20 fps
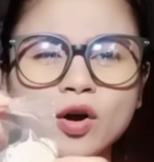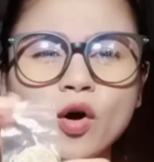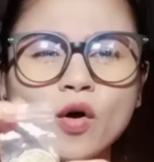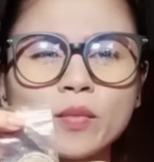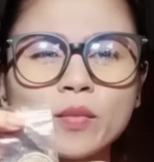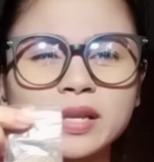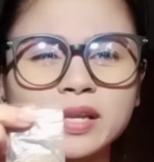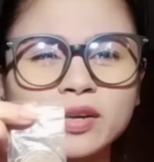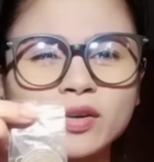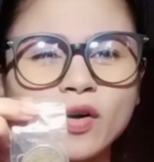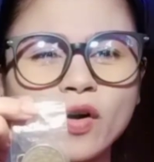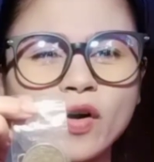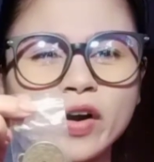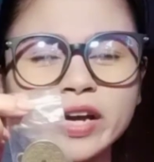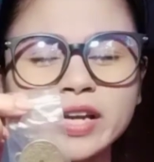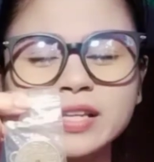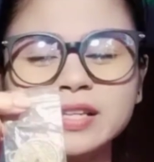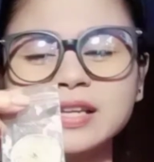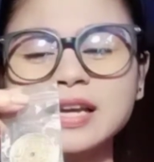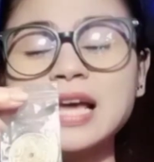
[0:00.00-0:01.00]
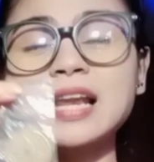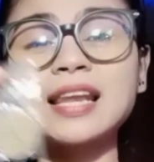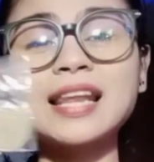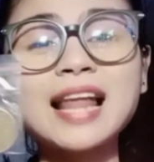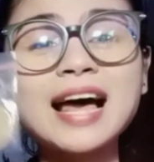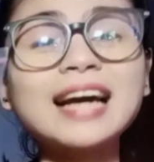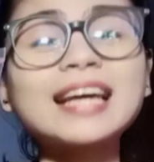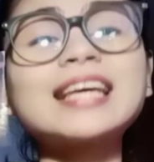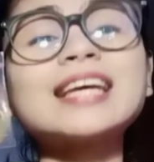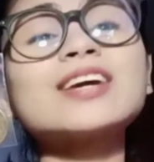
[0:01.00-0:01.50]
Omeli coin?
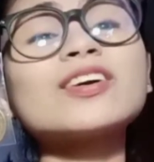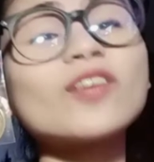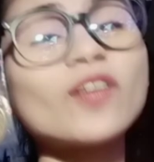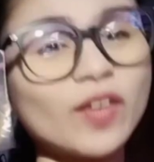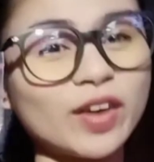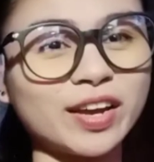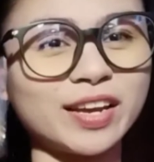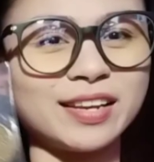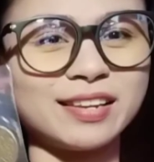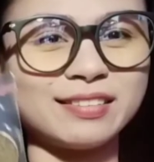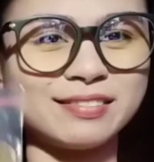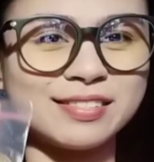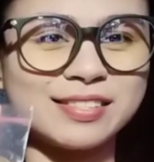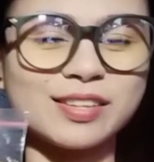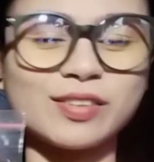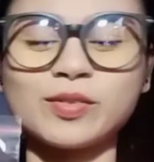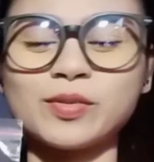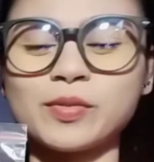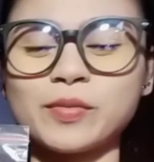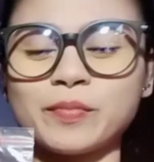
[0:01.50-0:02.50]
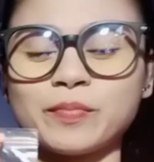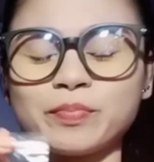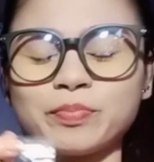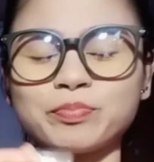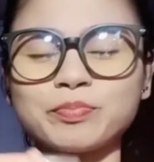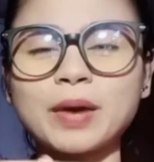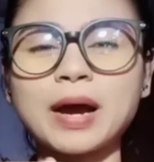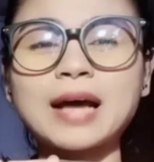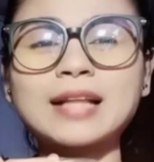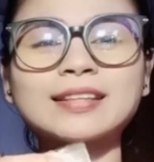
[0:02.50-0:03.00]
Lucky coin. So,
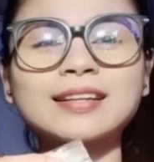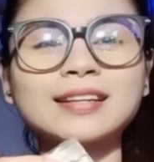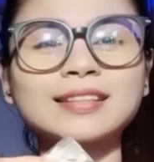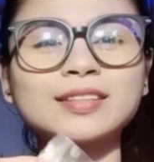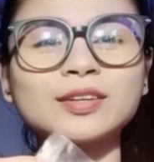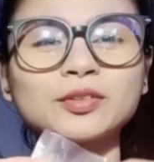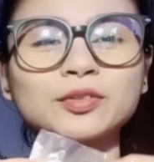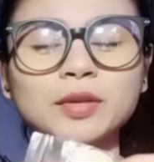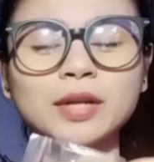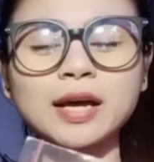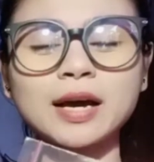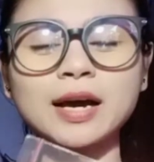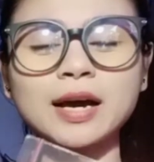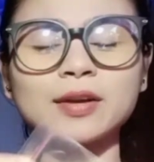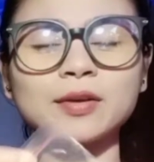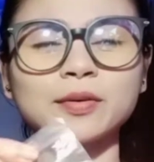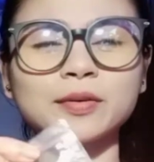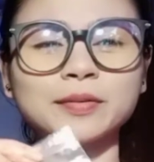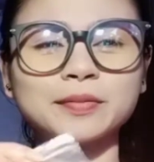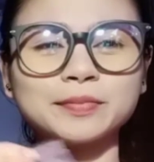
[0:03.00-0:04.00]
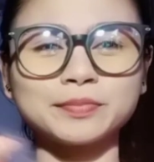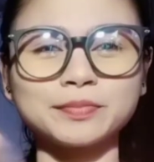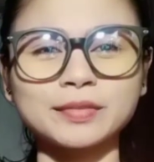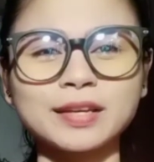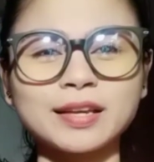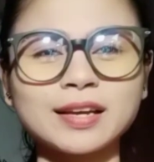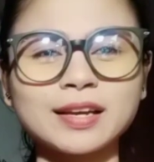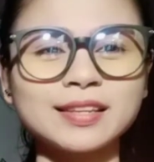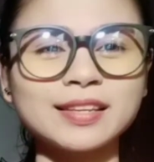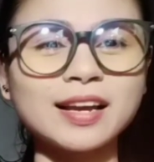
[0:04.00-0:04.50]
pang-attract daw to ng ano,
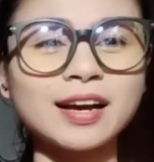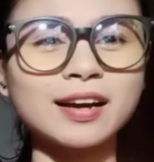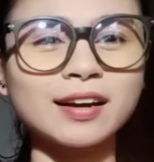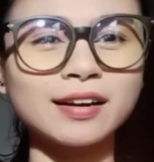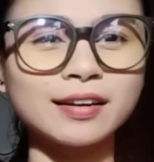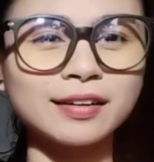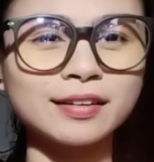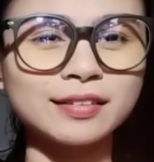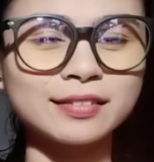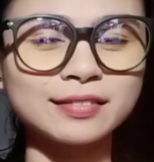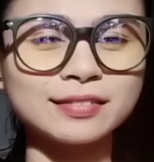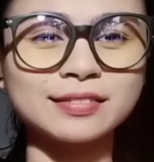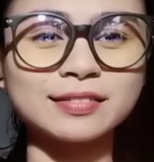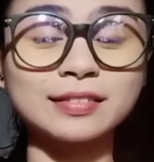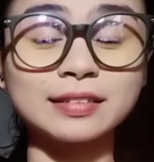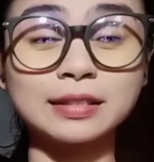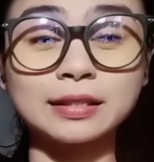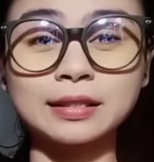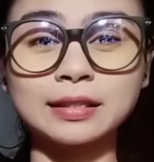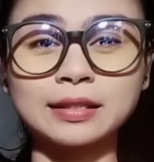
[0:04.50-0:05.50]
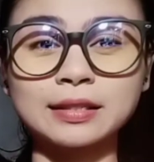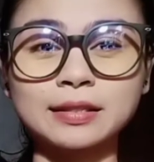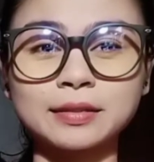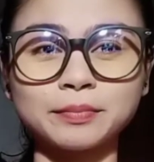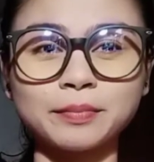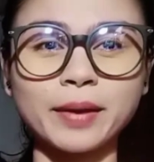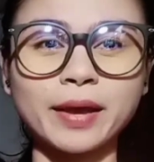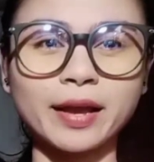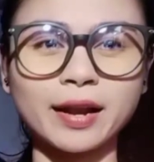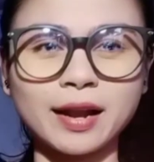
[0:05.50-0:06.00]
ng
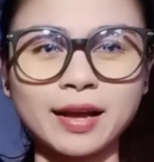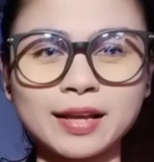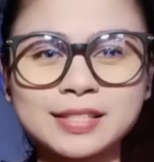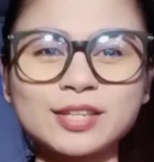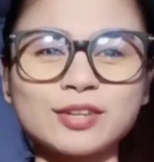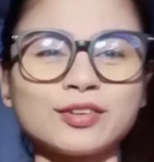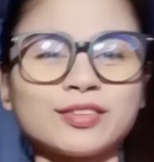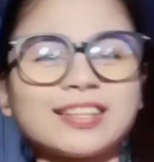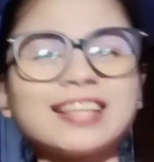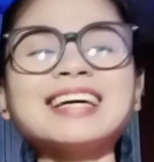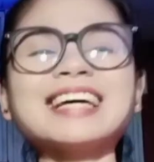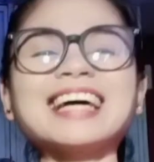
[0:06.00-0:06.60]
pera. Charot.